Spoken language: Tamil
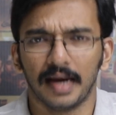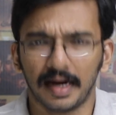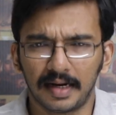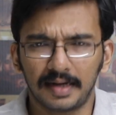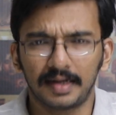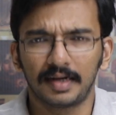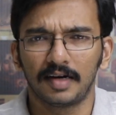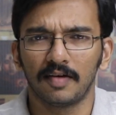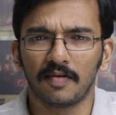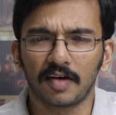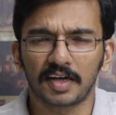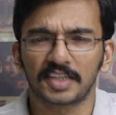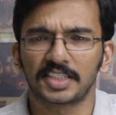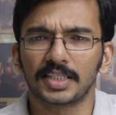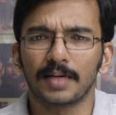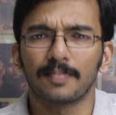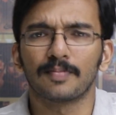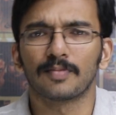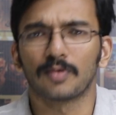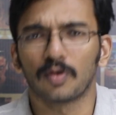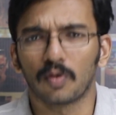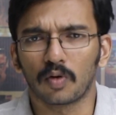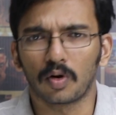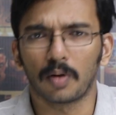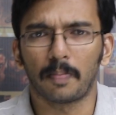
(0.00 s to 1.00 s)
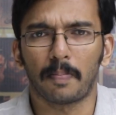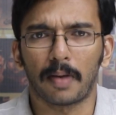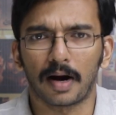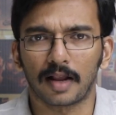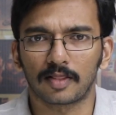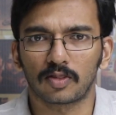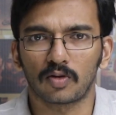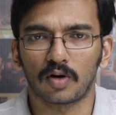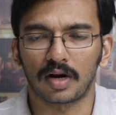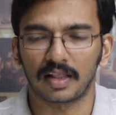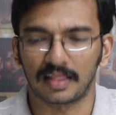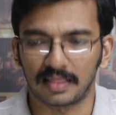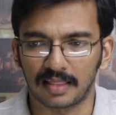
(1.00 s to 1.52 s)
எட்டு வருஷம் ஒரு
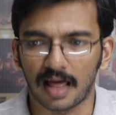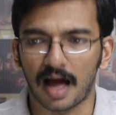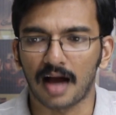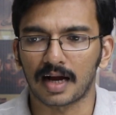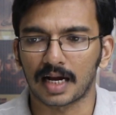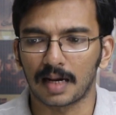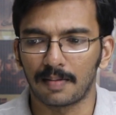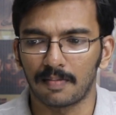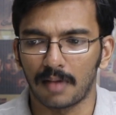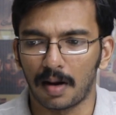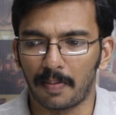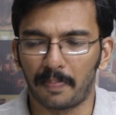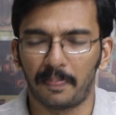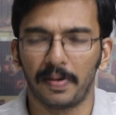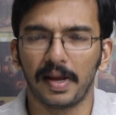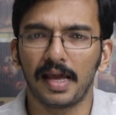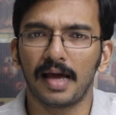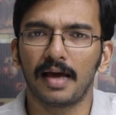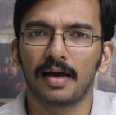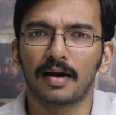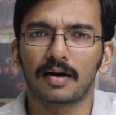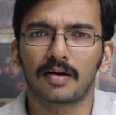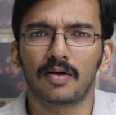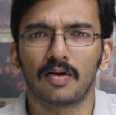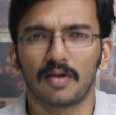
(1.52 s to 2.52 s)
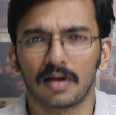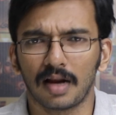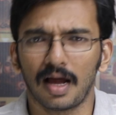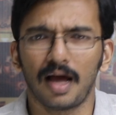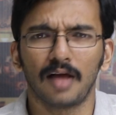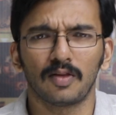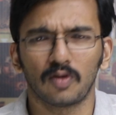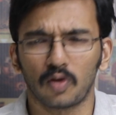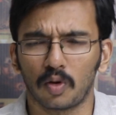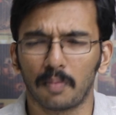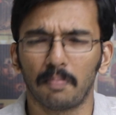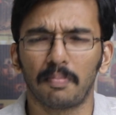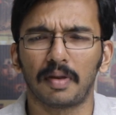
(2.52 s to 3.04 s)
படத்தோட தாக்கம் அப்படியே இருக்கணும்னா
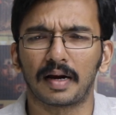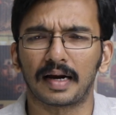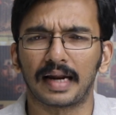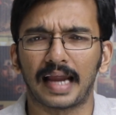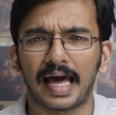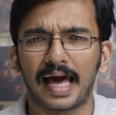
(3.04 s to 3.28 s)
அது ரொம்ப